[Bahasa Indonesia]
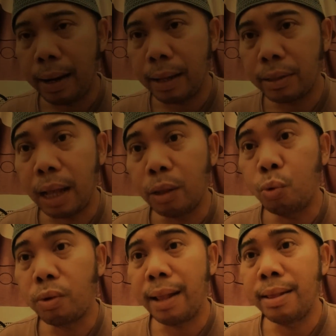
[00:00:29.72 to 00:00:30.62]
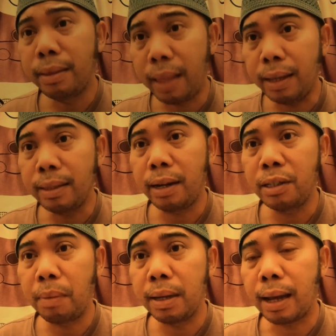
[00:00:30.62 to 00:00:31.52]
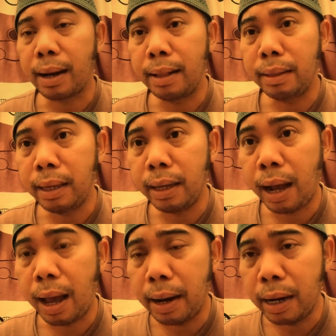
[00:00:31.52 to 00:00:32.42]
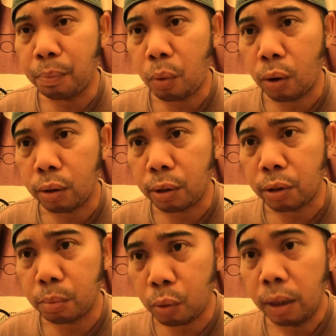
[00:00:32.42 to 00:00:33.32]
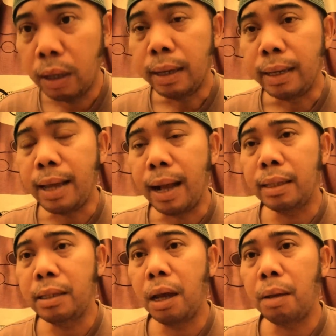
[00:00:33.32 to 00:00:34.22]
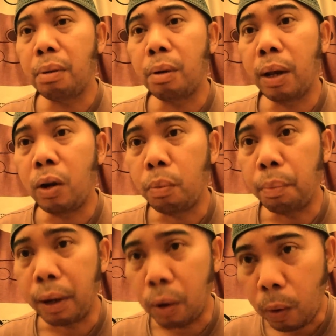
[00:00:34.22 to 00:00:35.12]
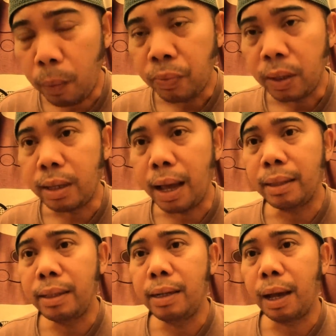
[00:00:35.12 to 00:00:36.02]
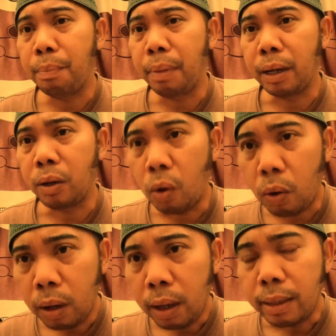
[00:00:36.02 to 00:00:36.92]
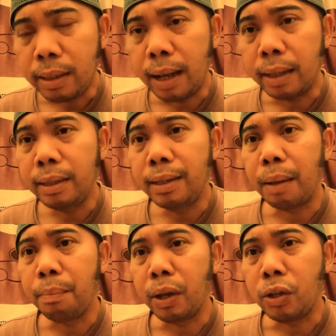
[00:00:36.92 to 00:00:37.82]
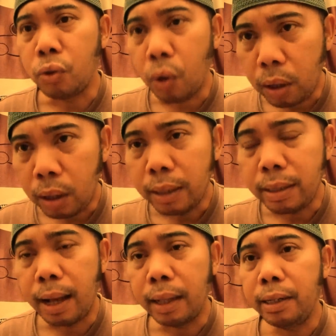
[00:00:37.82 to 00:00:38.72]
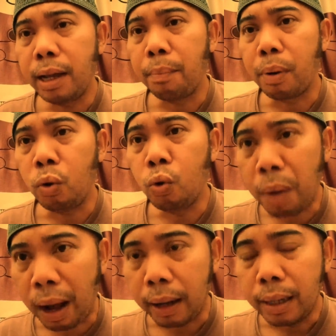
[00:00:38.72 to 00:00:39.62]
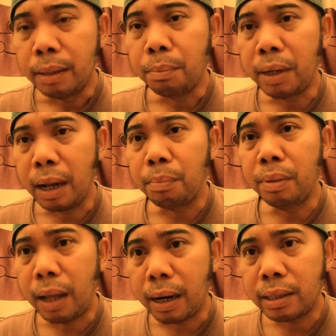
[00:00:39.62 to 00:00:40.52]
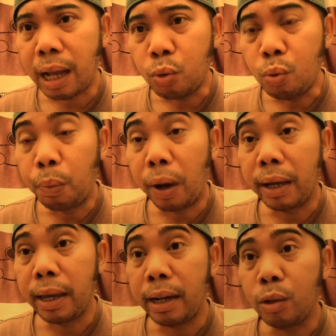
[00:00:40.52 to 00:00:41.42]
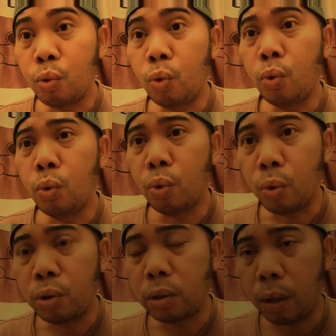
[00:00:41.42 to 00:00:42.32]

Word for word: ada satu ranting dari sebanyak ranting yang ada di pohon tersebut yang tidak berbelok-belok, yang tidak bengkok, yang tidak benjol, yang tidak berlubang. Benar-benar satu bagian itu lurus